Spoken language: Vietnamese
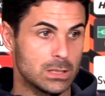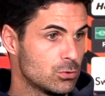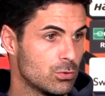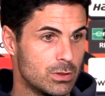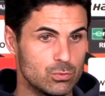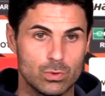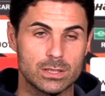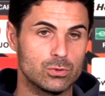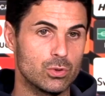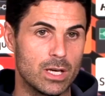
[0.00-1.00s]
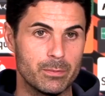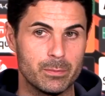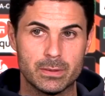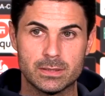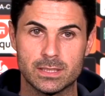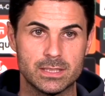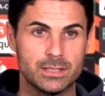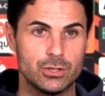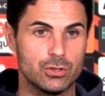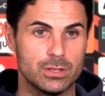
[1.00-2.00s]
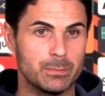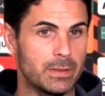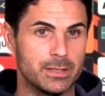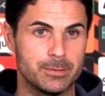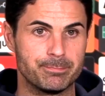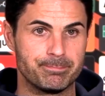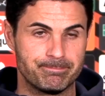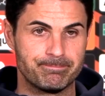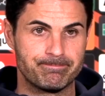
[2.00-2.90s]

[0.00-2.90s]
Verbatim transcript: Đó là điều phải hỏi Gabriel, nhưng quyết định đã được đưa ra.